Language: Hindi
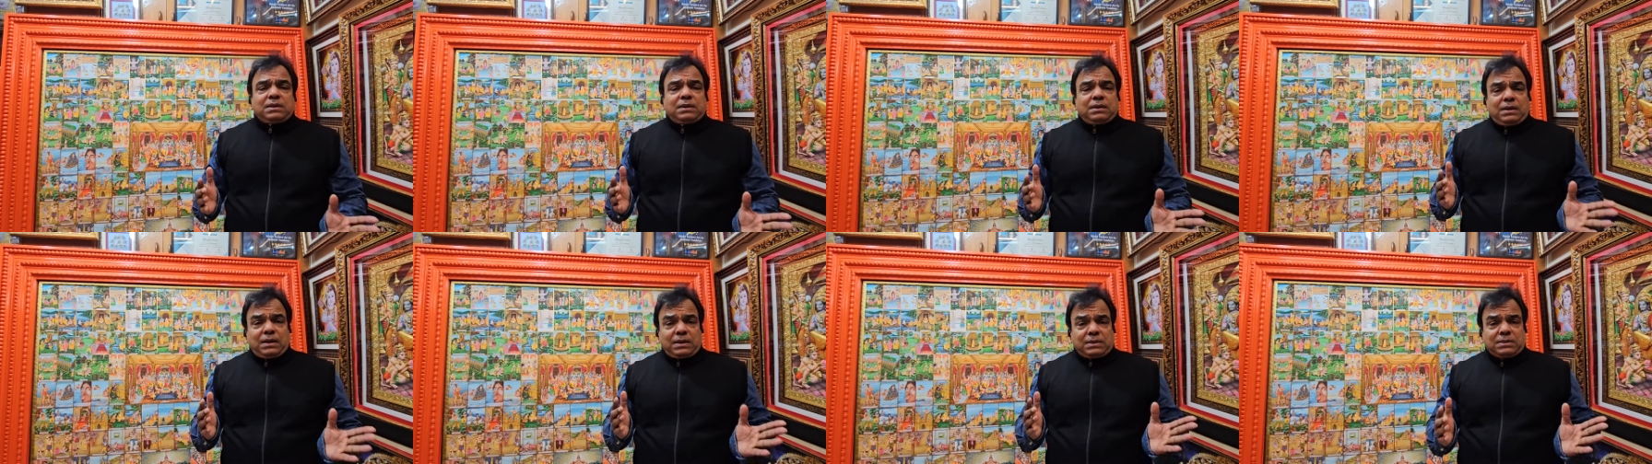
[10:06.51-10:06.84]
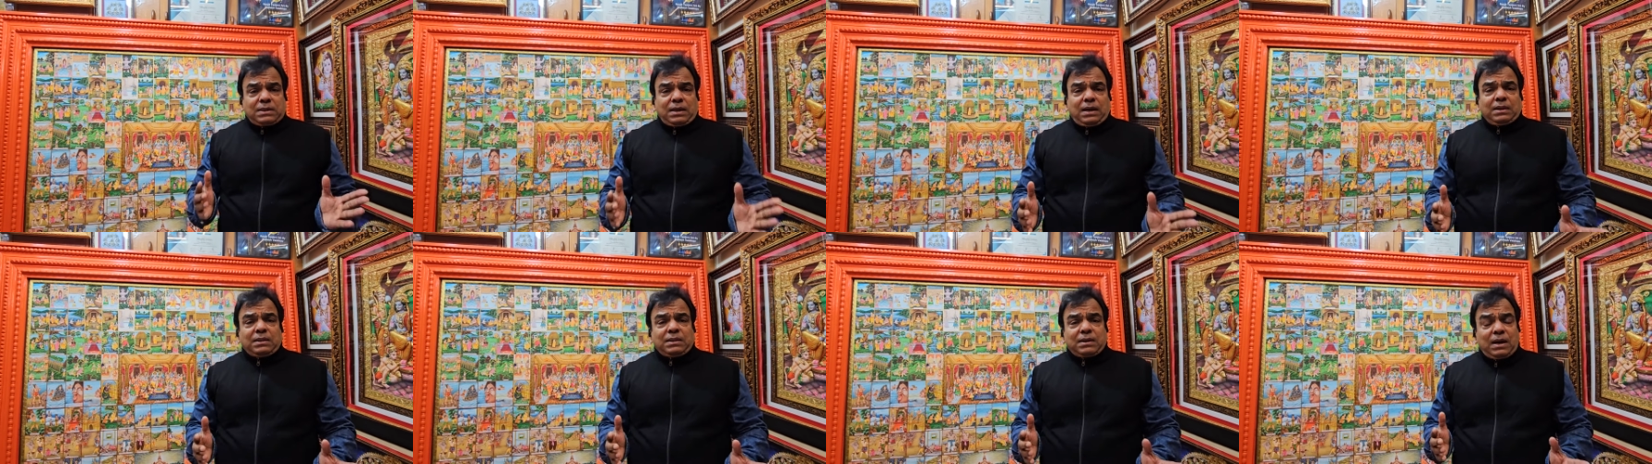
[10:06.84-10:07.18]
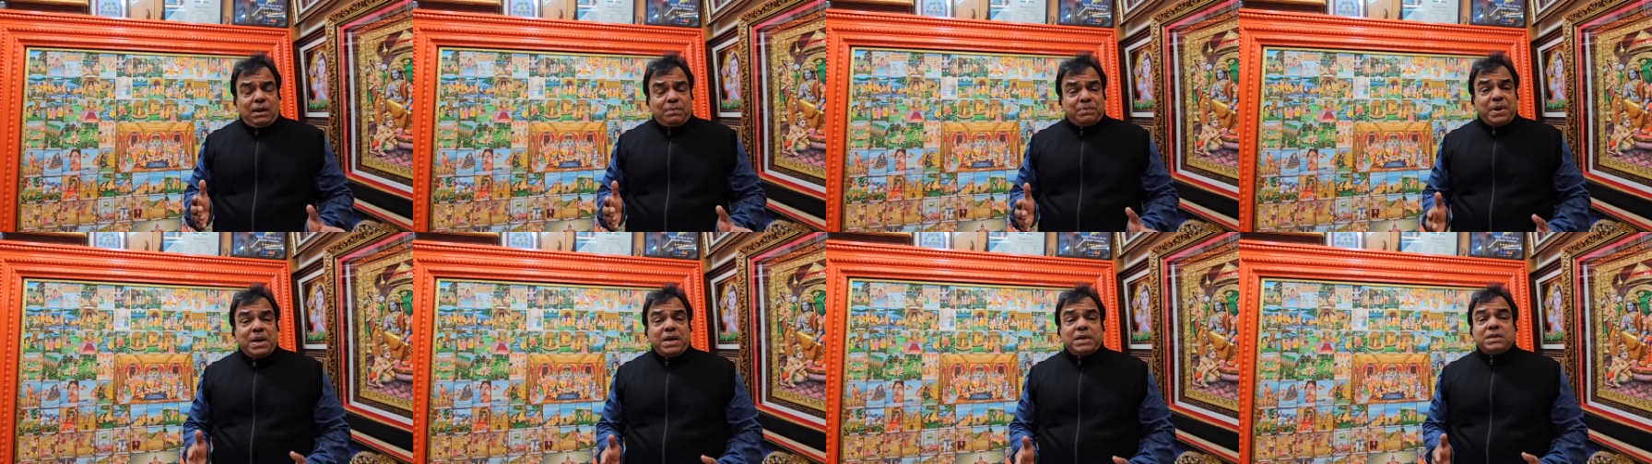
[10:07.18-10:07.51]
के साथ
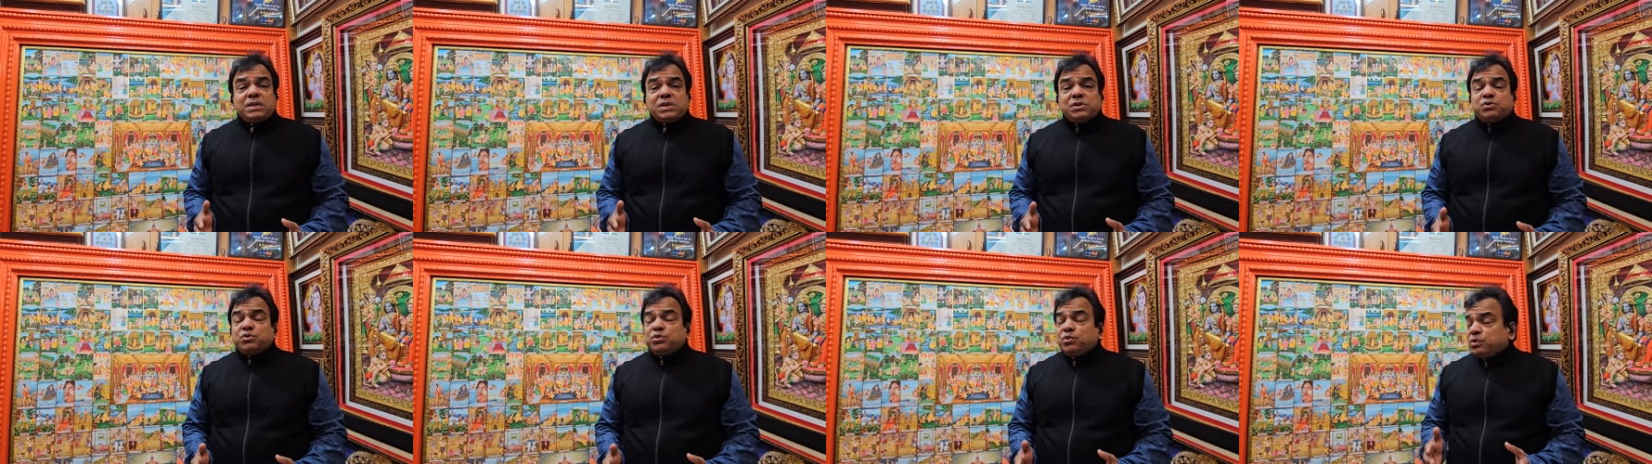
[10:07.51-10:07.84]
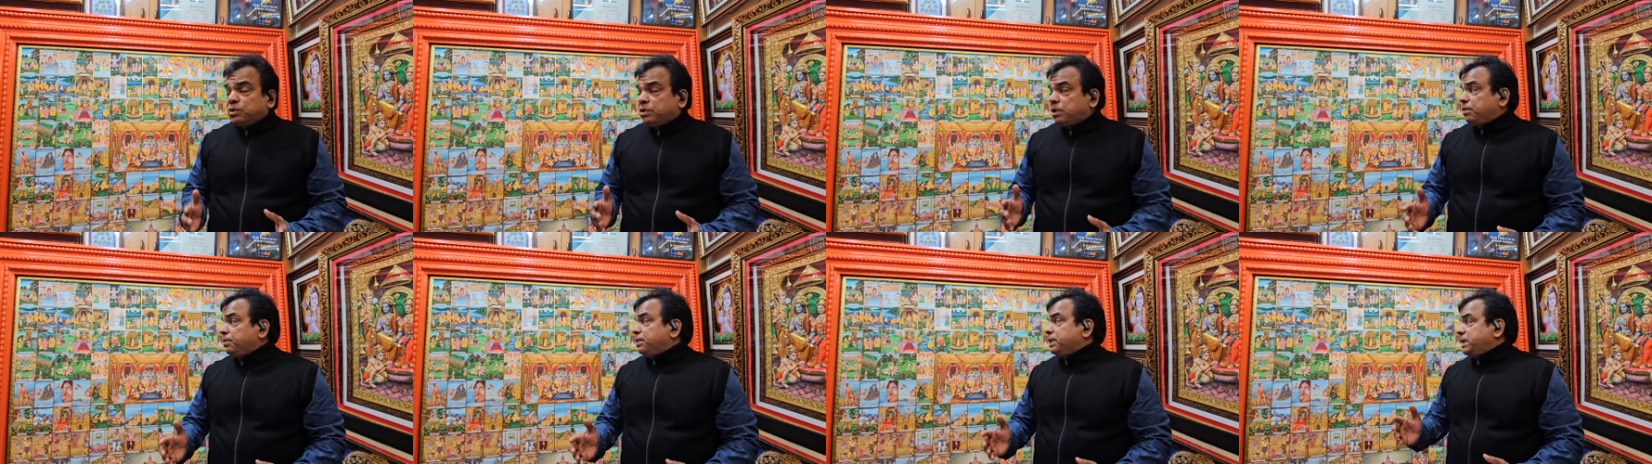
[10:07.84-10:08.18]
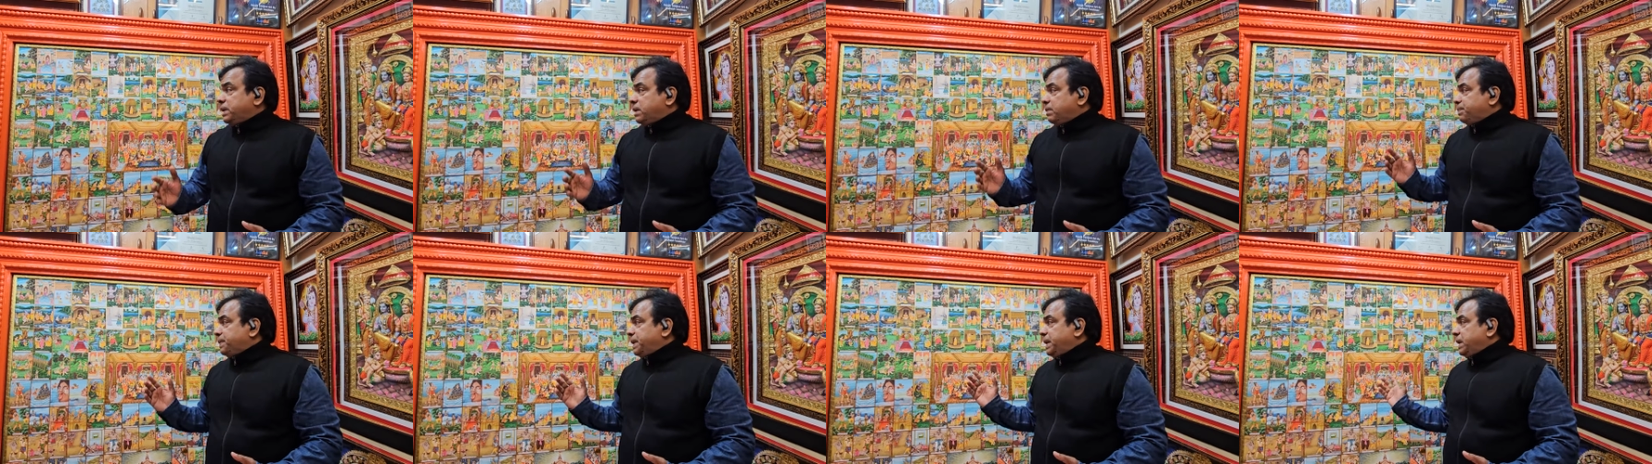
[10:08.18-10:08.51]
रामायण जी सुनते हुए
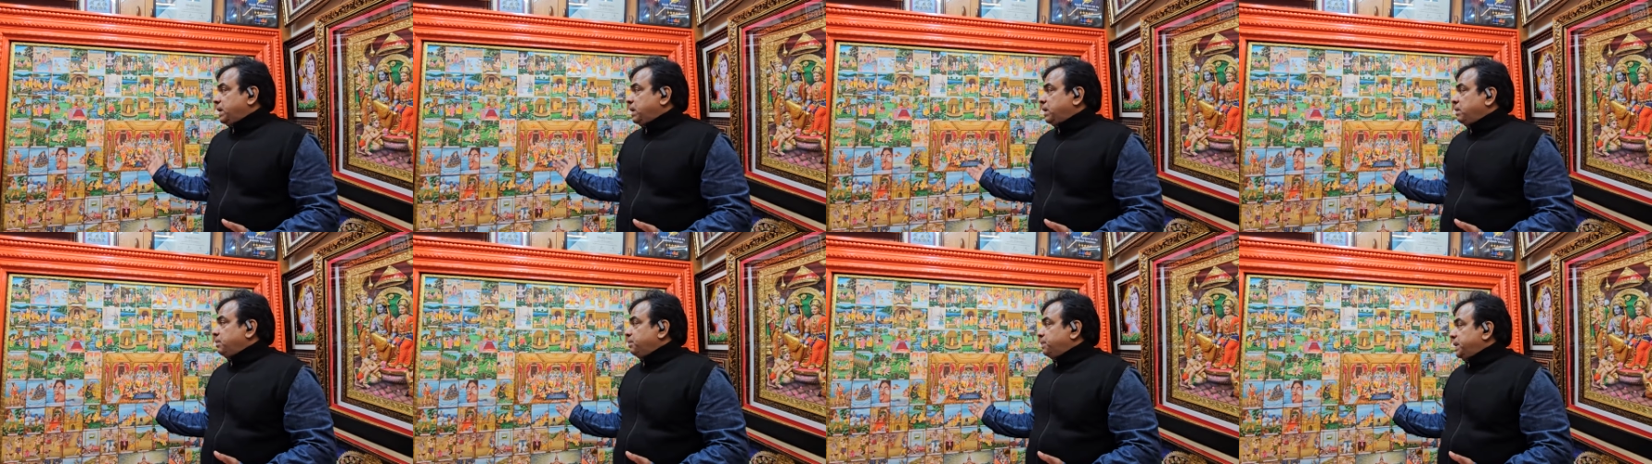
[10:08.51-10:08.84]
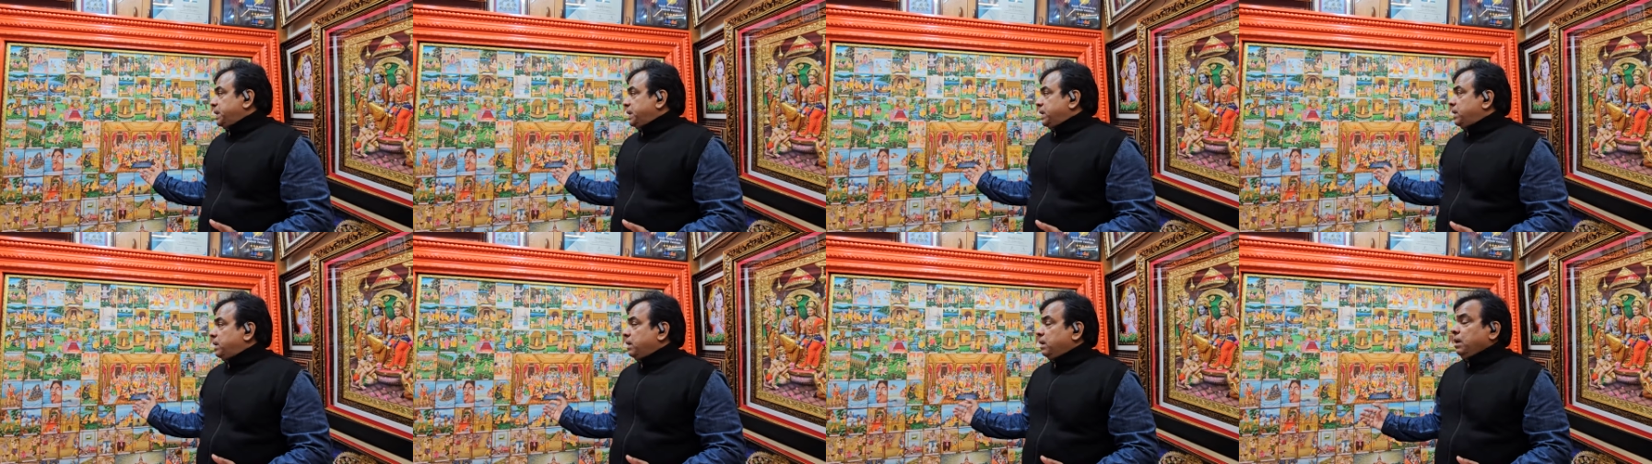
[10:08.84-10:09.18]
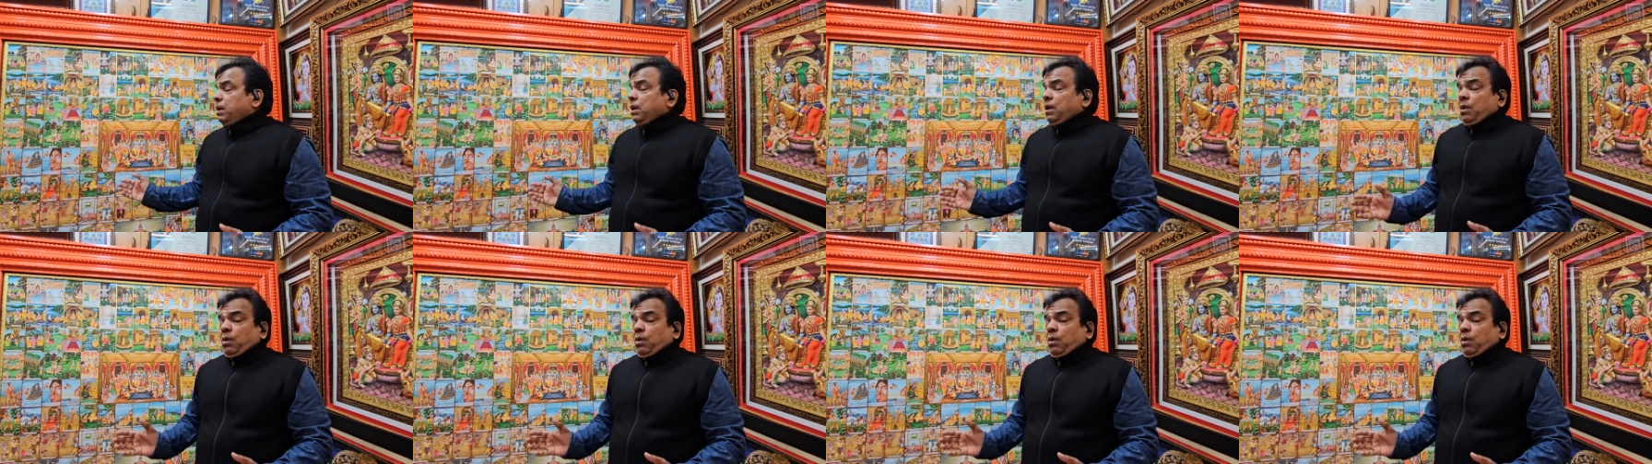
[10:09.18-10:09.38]
ये पेंटिंग बनी है